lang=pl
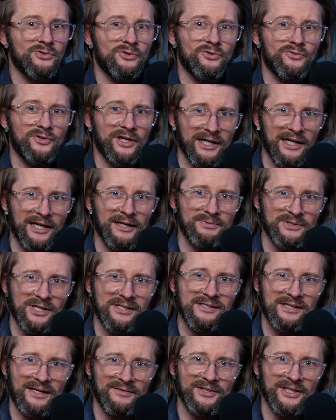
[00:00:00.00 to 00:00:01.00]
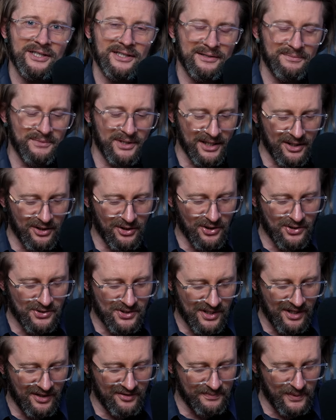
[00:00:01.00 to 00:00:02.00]
uwaga, ja przedstawię mojego
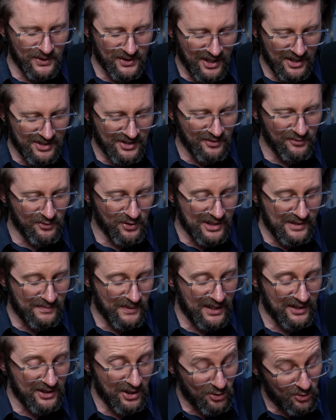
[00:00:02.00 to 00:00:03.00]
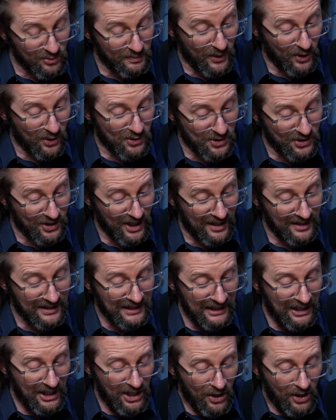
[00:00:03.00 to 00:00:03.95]
gościa w podcaście WSBNL-u po godzinach.